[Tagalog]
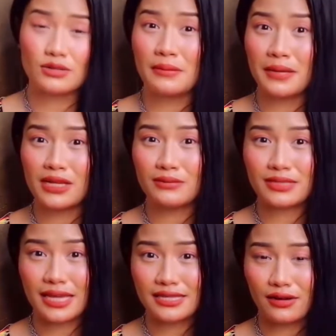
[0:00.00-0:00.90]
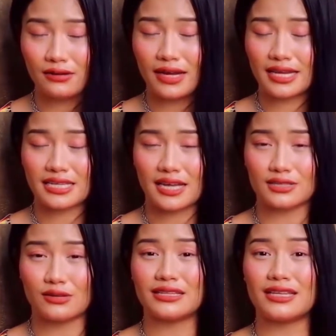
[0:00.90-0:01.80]
medium size ako guys.
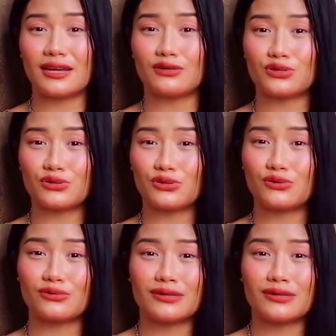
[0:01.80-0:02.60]
Kaso hindi ako sure kung